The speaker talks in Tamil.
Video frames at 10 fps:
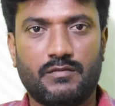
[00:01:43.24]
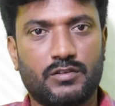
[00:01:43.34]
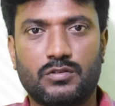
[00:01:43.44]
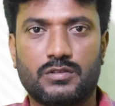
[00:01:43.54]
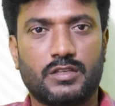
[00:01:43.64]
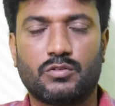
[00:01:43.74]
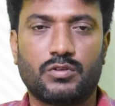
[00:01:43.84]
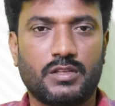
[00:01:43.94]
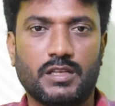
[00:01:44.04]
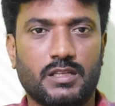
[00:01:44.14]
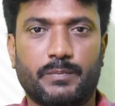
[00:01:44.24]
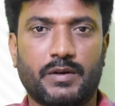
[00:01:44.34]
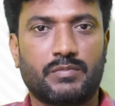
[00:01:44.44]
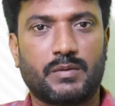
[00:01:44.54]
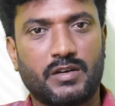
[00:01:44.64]
வசூல் செய்துள்ளது இந்த
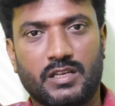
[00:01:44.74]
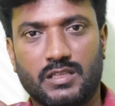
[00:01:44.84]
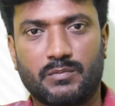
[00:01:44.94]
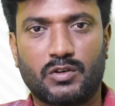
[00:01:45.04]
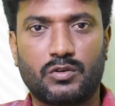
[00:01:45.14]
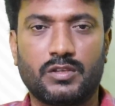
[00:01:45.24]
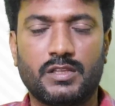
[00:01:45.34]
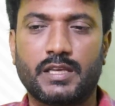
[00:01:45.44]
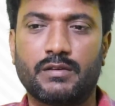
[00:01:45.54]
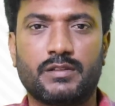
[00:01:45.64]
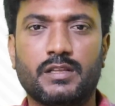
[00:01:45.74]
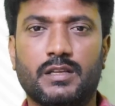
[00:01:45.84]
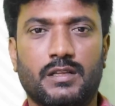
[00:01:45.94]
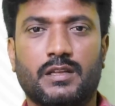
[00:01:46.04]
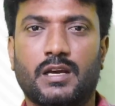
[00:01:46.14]
படம் தமிழகத்தில் மட்டும் இதுக்கே வந்து
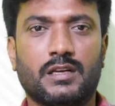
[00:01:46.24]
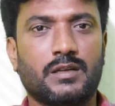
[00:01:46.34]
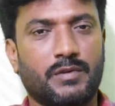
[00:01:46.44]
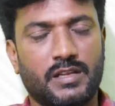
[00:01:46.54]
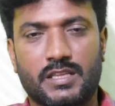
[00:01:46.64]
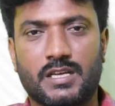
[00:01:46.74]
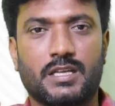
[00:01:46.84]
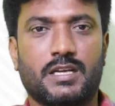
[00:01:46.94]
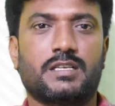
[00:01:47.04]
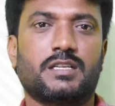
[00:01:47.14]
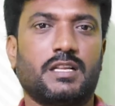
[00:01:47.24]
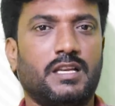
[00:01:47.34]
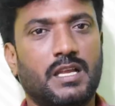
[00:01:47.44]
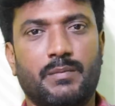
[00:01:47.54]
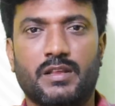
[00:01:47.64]
நான்கு மணி அதிகாலை
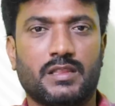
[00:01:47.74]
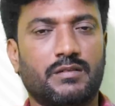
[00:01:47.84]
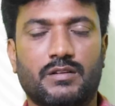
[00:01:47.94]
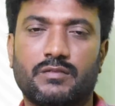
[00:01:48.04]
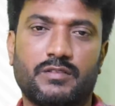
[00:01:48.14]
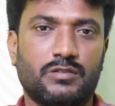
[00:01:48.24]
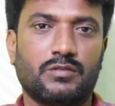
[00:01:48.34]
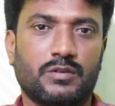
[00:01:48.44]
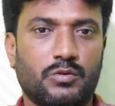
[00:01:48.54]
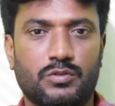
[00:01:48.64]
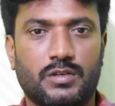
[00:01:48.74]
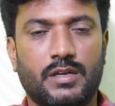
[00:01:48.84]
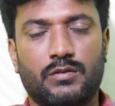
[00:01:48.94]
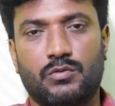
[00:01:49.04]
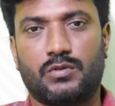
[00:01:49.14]
காட்சிகள் இல்லாமலே இந்த வசூல்
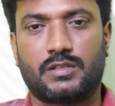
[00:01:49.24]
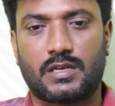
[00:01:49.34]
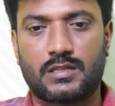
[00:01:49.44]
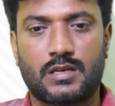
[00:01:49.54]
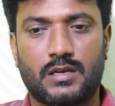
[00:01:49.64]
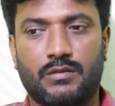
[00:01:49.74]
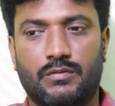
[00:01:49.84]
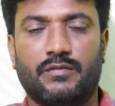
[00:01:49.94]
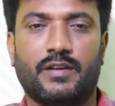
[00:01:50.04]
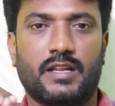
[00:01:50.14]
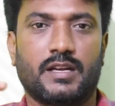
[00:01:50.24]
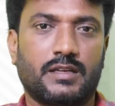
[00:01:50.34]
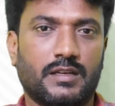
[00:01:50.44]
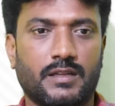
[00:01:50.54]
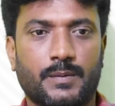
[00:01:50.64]
கொடுத்துருக்கு அது ஒரு சாதாரண ஒரு வேலை
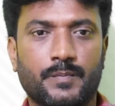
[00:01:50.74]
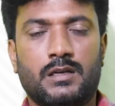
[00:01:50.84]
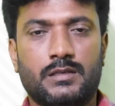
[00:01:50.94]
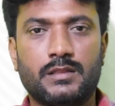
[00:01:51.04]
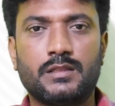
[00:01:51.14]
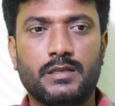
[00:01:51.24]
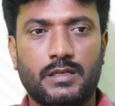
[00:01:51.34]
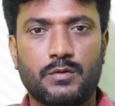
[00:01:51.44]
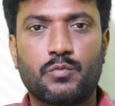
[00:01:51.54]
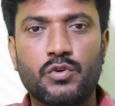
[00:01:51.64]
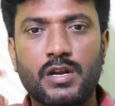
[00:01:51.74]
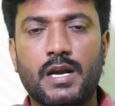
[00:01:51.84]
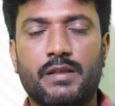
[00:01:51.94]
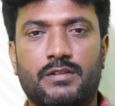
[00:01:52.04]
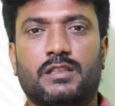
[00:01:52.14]
நாட்களில் இன்றைக்கு
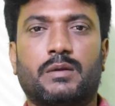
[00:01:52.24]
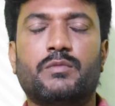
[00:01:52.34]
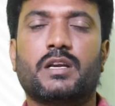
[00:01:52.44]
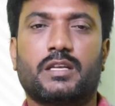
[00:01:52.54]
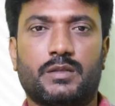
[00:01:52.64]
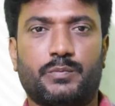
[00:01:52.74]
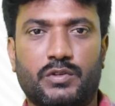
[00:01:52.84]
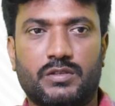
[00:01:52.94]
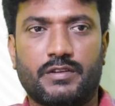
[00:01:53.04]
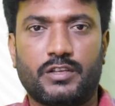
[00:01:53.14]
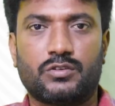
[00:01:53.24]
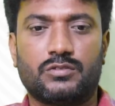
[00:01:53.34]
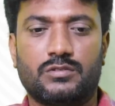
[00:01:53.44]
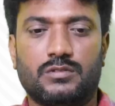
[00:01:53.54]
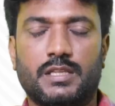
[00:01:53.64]
முன்னாடி வந்து தமிழகத்தை பொறுத்த
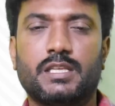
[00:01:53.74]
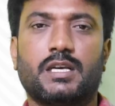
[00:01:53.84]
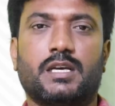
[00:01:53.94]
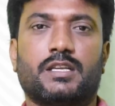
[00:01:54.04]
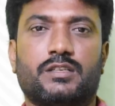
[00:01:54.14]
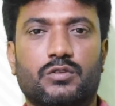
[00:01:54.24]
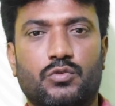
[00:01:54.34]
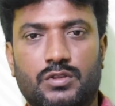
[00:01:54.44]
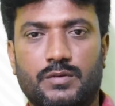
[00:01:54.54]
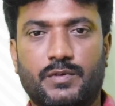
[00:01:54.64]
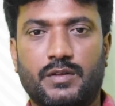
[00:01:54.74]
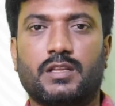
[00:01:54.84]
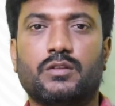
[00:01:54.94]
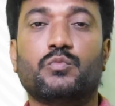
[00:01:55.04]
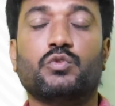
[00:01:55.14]
வரைக்கும் அதிக கலெக்ஷன் கொடுத்த
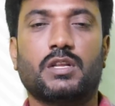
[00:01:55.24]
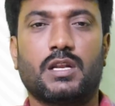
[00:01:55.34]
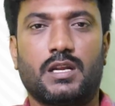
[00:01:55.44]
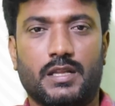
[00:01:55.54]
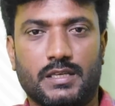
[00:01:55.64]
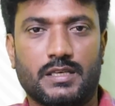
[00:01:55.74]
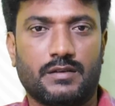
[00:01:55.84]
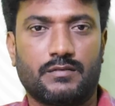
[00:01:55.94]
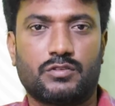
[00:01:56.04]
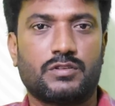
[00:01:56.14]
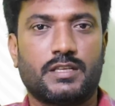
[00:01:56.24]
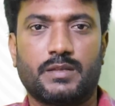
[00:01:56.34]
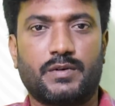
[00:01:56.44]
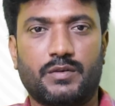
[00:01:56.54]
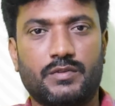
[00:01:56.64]
படம் அதாவது முதல் நாள் அதிக வசூல்
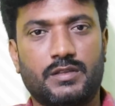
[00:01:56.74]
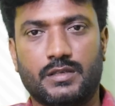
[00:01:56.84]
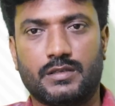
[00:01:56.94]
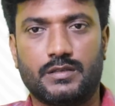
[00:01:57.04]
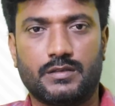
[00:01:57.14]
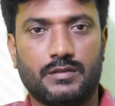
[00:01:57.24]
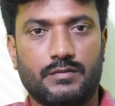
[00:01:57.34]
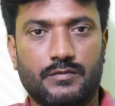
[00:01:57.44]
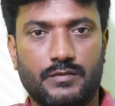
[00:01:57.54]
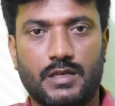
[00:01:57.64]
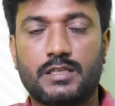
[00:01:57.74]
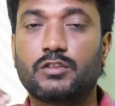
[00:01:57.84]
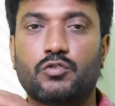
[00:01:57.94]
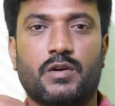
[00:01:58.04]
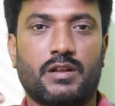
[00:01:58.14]
செய்த படம் வந்து
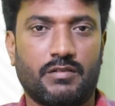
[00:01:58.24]
குமார்